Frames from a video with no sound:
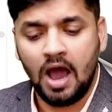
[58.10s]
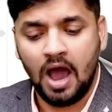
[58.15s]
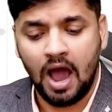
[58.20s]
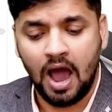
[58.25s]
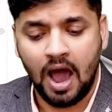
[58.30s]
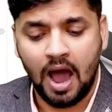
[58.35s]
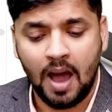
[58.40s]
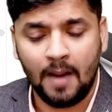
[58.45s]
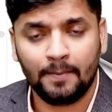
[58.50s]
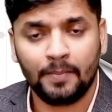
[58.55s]

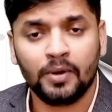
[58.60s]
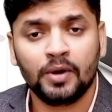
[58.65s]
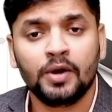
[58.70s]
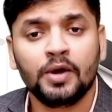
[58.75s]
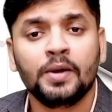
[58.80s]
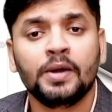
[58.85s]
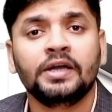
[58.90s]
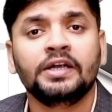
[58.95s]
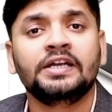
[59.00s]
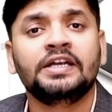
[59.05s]
आप
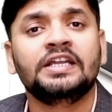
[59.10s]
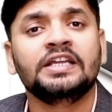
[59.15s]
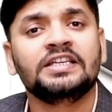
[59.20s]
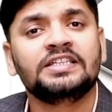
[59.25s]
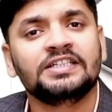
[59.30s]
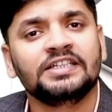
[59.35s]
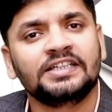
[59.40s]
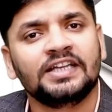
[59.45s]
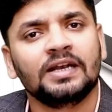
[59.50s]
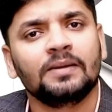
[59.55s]

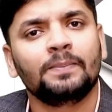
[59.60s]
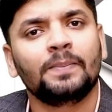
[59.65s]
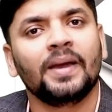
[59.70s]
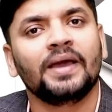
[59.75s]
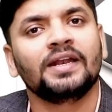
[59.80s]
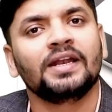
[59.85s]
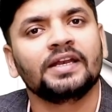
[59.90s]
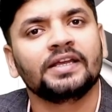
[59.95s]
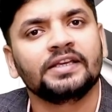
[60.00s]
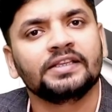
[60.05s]
डिजिटल
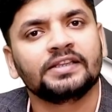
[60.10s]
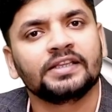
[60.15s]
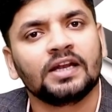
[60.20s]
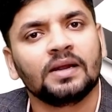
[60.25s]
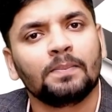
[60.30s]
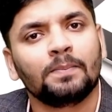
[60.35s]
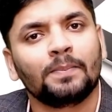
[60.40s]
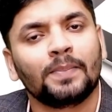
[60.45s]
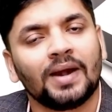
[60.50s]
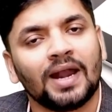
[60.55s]
पैनल की
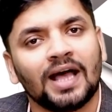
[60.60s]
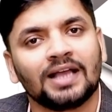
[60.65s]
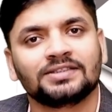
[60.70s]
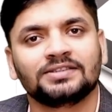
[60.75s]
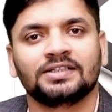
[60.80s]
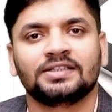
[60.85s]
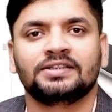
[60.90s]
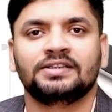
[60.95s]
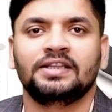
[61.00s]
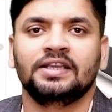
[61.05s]
तरफ पढ़ा
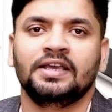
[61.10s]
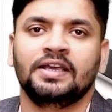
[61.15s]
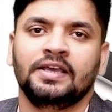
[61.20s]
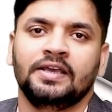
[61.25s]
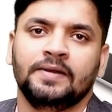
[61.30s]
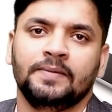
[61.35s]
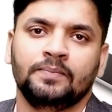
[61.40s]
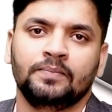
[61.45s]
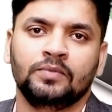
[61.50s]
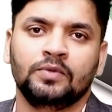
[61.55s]
सकते हैं
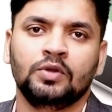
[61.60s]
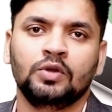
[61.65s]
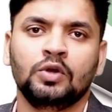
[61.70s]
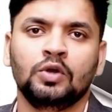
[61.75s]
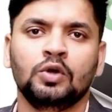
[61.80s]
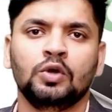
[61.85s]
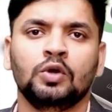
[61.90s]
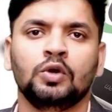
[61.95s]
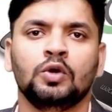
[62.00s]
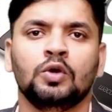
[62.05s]

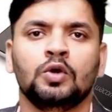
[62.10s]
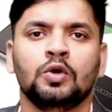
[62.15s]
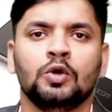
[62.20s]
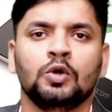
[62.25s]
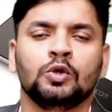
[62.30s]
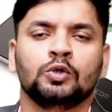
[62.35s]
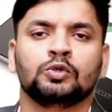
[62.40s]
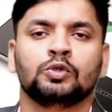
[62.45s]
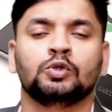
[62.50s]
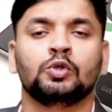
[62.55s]

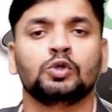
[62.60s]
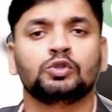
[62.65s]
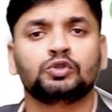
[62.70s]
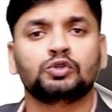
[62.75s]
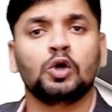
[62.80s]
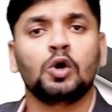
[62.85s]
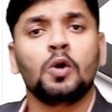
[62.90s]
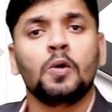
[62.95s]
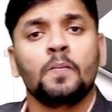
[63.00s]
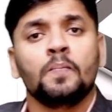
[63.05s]
तो
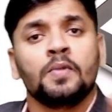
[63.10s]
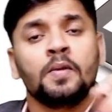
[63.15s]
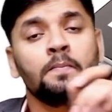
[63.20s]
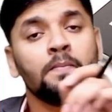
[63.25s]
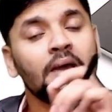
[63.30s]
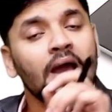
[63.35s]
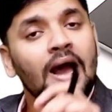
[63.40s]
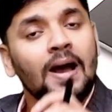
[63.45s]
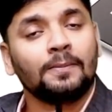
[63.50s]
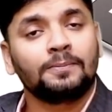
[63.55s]
दोस्तों
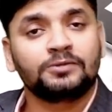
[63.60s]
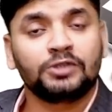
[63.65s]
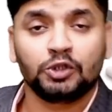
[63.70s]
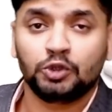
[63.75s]
मैं आपसे